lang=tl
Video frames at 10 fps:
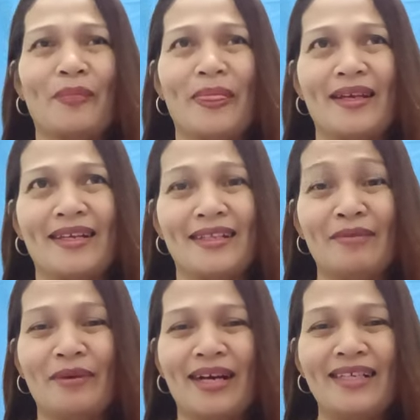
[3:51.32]
uh, di
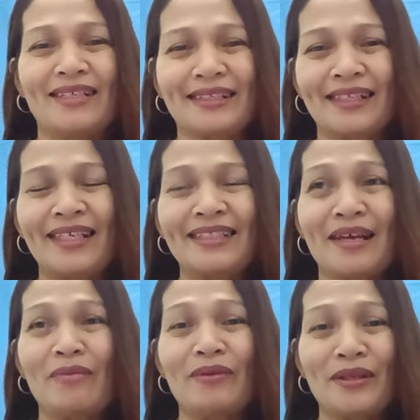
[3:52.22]
ba? Kaya
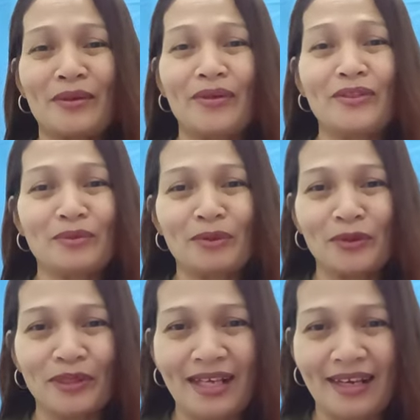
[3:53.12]
sabi ni Lord,
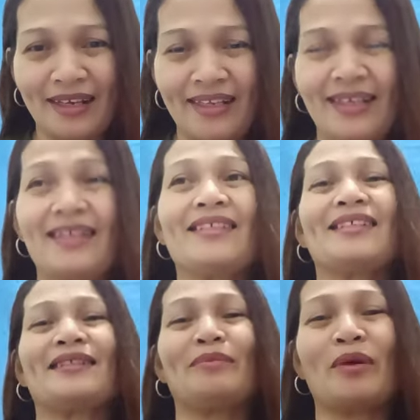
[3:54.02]
sumunod ka lang anak,
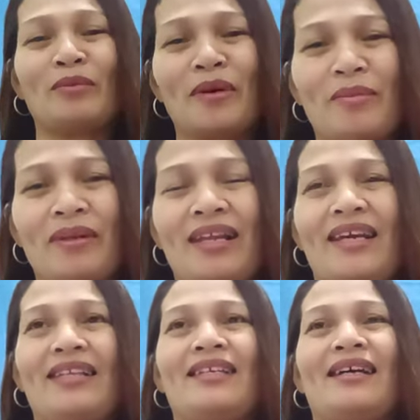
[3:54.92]

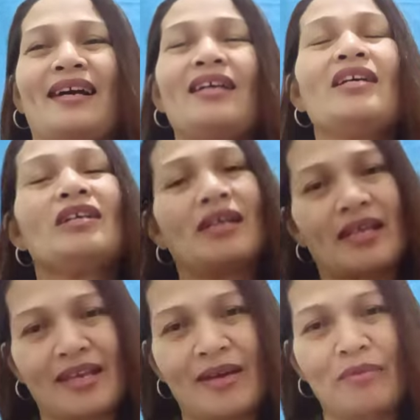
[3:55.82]
pagpapalain ka.
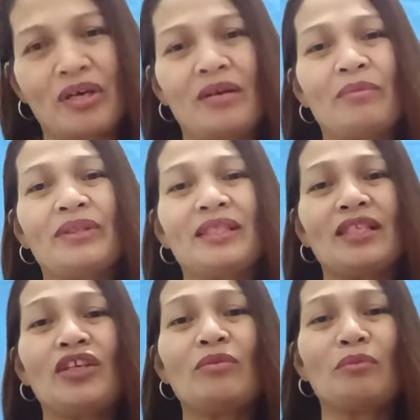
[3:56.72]
Kaya mga kapatid,
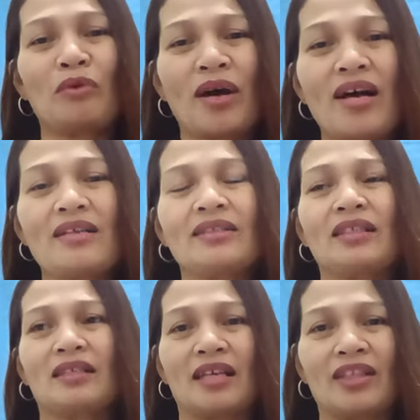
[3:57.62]
yan po ang
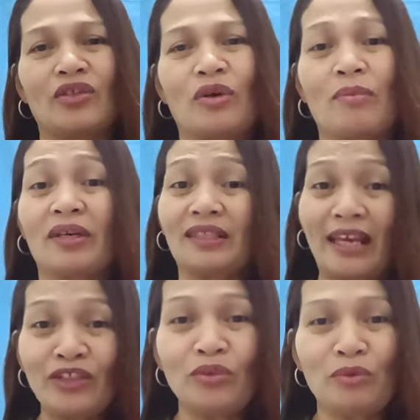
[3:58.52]
sikreto. Kapag
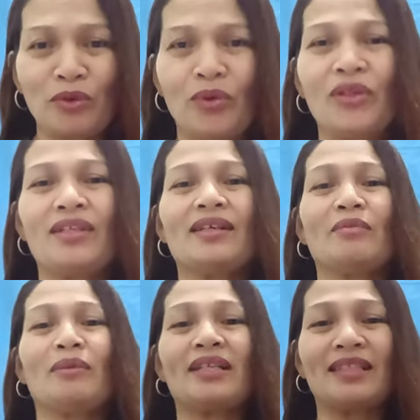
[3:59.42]
tayo sumunod,
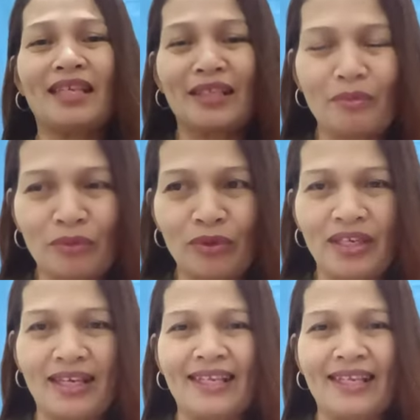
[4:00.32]
automatic na po yan na